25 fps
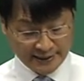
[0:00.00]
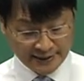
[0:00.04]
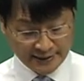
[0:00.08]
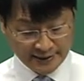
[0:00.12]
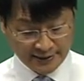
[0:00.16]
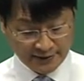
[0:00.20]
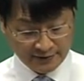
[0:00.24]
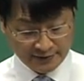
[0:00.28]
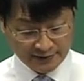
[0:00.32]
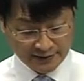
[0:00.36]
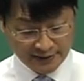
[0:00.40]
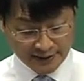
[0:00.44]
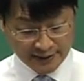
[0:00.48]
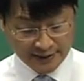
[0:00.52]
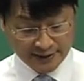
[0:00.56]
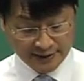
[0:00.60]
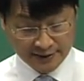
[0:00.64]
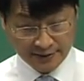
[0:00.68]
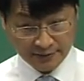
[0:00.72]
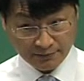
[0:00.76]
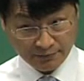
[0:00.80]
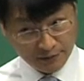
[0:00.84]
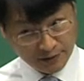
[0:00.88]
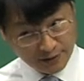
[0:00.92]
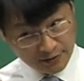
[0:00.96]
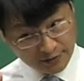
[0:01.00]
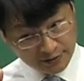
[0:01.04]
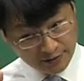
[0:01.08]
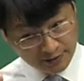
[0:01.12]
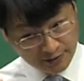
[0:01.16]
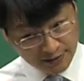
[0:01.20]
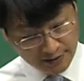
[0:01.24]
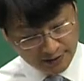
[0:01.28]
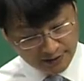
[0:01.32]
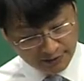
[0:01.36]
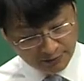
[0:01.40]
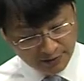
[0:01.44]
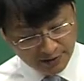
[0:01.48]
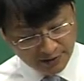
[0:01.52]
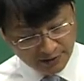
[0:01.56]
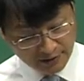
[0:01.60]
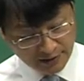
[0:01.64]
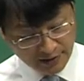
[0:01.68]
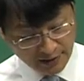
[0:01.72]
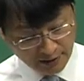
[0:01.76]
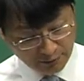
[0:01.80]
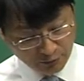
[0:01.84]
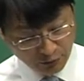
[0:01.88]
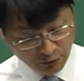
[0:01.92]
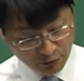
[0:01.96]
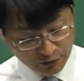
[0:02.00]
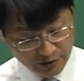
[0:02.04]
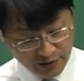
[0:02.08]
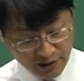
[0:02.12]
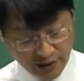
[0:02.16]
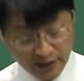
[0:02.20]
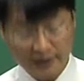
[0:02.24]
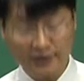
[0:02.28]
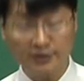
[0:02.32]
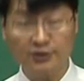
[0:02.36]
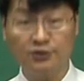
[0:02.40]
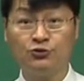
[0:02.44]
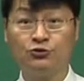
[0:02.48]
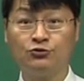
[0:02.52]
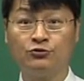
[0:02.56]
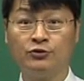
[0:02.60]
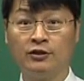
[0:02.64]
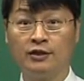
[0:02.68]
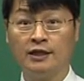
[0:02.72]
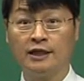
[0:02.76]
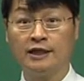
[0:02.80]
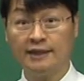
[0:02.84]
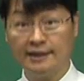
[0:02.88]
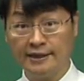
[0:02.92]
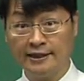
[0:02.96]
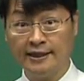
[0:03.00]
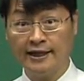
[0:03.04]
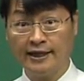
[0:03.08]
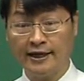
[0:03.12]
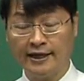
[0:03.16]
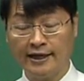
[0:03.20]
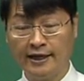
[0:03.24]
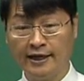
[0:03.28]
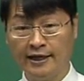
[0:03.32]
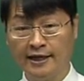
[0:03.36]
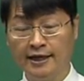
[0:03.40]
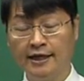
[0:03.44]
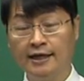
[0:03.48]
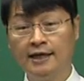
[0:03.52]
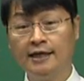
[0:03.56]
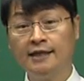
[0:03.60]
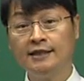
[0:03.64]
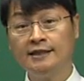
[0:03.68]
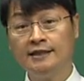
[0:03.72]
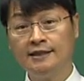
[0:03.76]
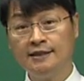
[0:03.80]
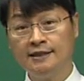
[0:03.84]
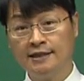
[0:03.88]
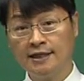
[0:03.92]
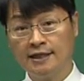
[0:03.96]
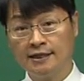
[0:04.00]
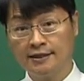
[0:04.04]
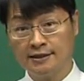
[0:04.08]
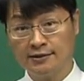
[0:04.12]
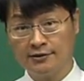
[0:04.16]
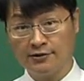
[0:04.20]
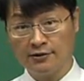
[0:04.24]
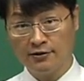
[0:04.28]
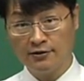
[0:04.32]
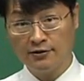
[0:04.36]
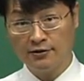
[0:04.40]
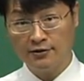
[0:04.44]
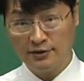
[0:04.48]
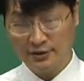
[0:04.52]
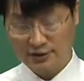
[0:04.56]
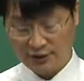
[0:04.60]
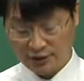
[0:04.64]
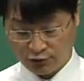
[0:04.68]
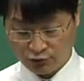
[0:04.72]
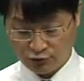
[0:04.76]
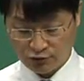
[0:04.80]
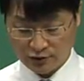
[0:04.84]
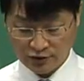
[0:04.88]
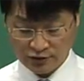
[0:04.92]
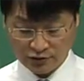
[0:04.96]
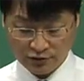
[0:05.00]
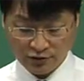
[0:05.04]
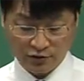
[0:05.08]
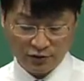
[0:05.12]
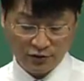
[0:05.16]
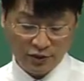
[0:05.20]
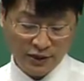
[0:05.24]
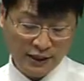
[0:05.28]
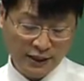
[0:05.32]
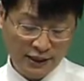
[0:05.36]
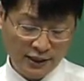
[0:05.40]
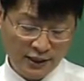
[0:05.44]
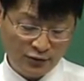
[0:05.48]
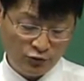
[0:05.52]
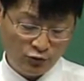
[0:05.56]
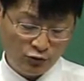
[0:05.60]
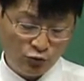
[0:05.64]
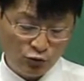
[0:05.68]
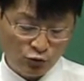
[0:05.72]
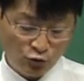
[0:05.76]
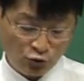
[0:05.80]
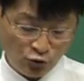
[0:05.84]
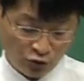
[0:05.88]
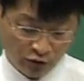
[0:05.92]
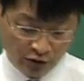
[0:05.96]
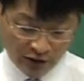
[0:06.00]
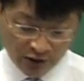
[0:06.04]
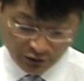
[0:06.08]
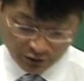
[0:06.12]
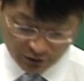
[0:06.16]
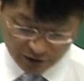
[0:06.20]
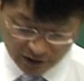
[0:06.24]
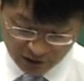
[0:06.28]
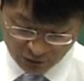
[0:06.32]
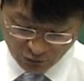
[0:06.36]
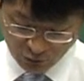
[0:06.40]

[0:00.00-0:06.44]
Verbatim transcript: 일정 시점, 특정 시점에서 딱 볼 때그 그때 시장에서 시중에서 유통되고 있는